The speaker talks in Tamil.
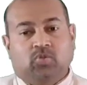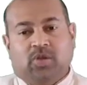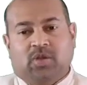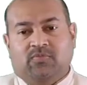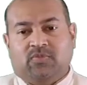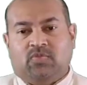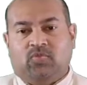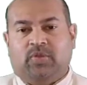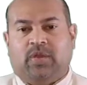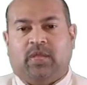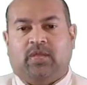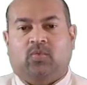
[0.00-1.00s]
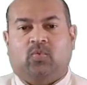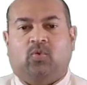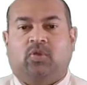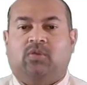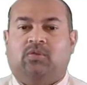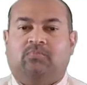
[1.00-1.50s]
மூன்றாவது சூழ்நிலை
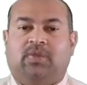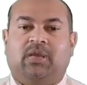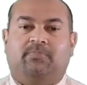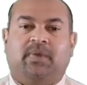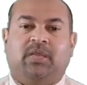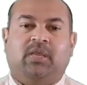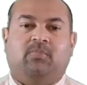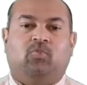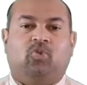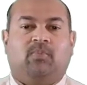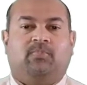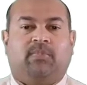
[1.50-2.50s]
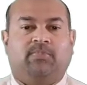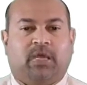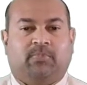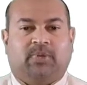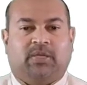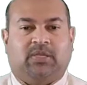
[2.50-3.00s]
ஒரு மிகப்பெரிய
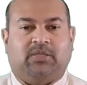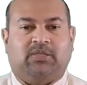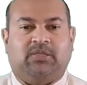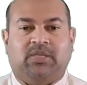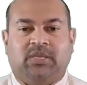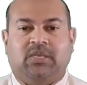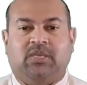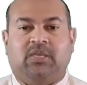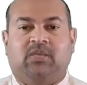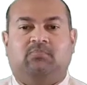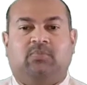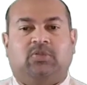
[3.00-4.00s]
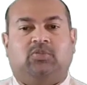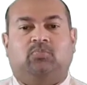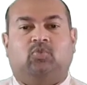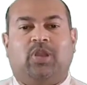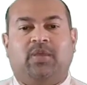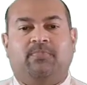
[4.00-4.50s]
பூகம்பம் ஏற்பட்டு இடுக்கி
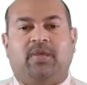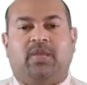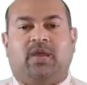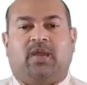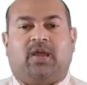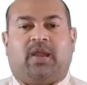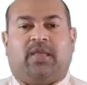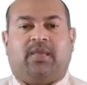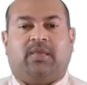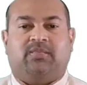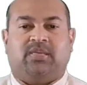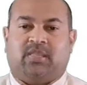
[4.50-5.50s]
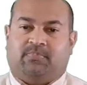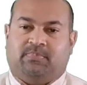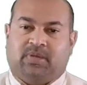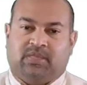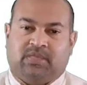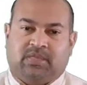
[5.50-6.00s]
மற்றும் முல்லை பெரியார் அணையை
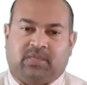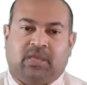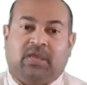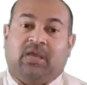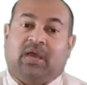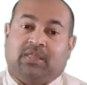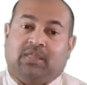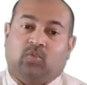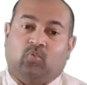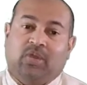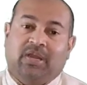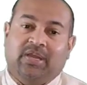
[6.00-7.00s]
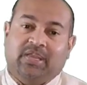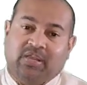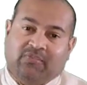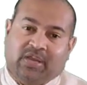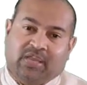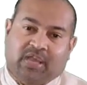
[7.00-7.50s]
சேதப்படுத்தி அதில் உள்ள
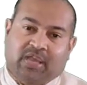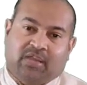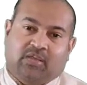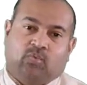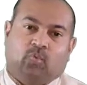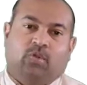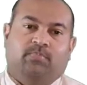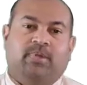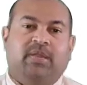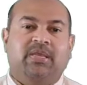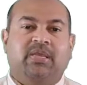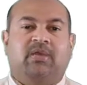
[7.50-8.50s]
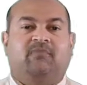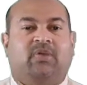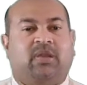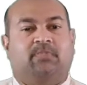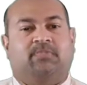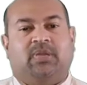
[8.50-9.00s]
நீர் வெளியேறி ஒரு
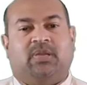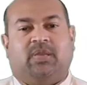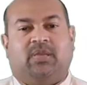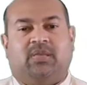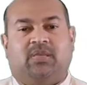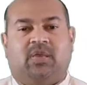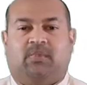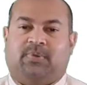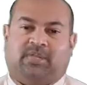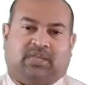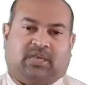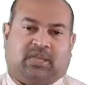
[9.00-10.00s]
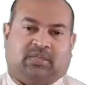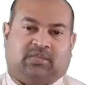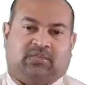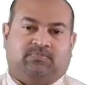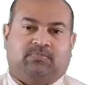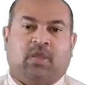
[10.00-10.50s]
பெரிய வெள்ளப்பெருக்கை
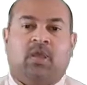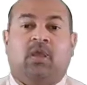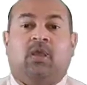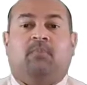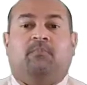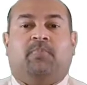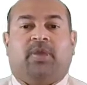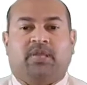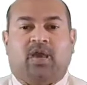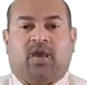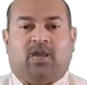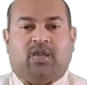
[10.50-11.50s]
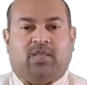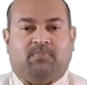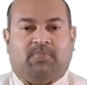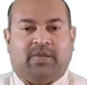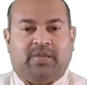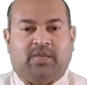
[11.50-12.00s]
ஏற்படுத்துகிறது
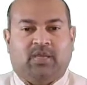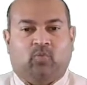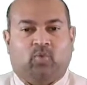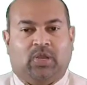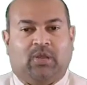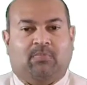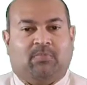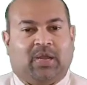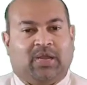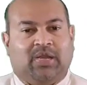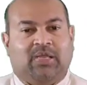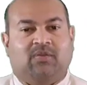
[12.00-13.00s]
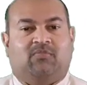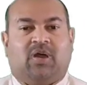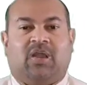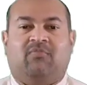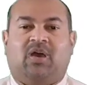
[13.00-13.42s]
பெரியார் நதி படுகையில் உள்ள மக்களின்